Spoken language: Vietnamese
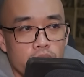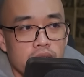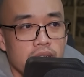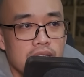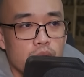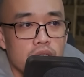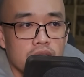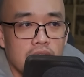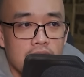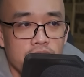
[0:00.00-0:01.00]
Thải Nhi
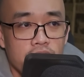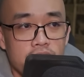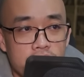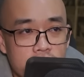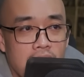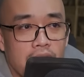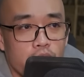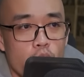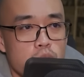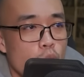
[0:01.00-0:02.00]
miễn cưỡng hoan hô một
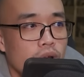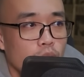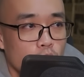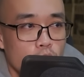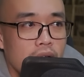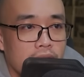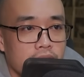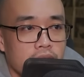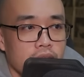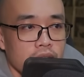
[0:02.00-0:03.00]
tiếng, há miệng nuốt
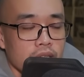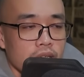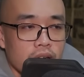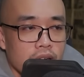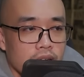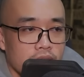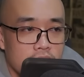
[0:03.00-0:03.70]
viên linh thạch một cái ực.